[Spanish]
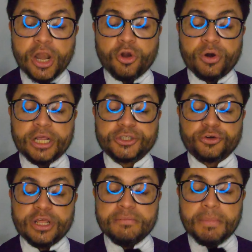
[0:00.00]
en el
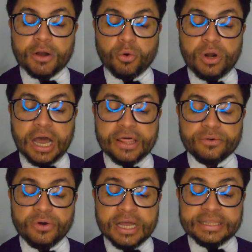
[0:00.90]
corazón
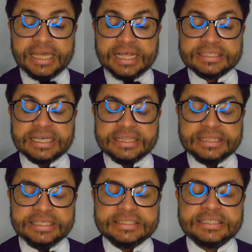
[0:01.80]
inmaculado de la
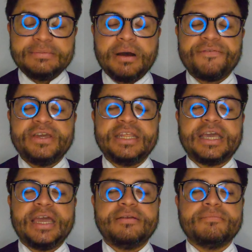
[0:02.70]
Santísima
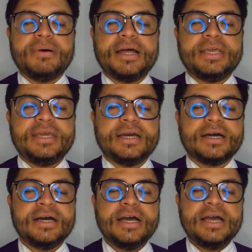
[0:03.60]
Virgen
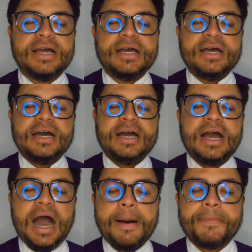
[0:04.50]
María.
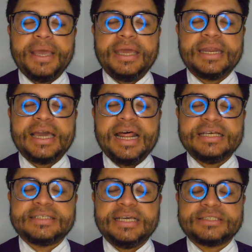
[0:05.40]
Amén.
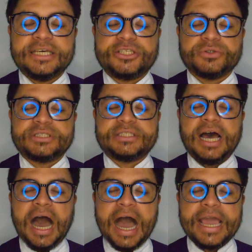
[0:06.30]
Gracias, hecho
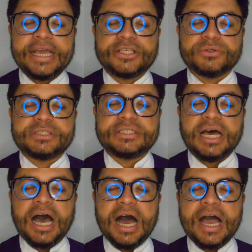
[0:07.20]
está, hecho
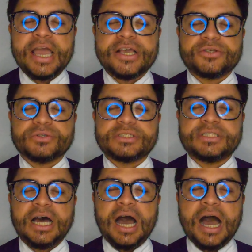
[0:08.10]
está, hecho
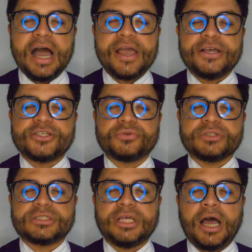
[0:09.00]
está, hecho
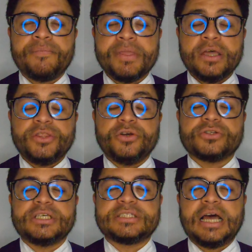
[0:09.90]
está.
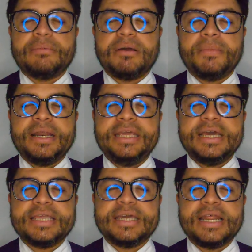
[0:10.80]
Dios te salve
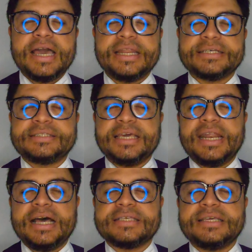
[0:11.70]
María, llena eres de
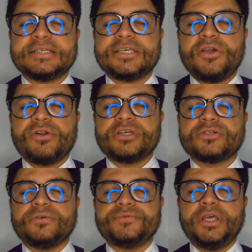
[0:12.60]
gracia, Señor es
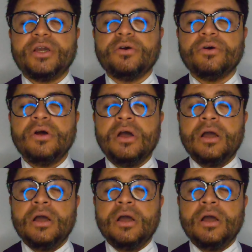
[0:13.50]
contigo.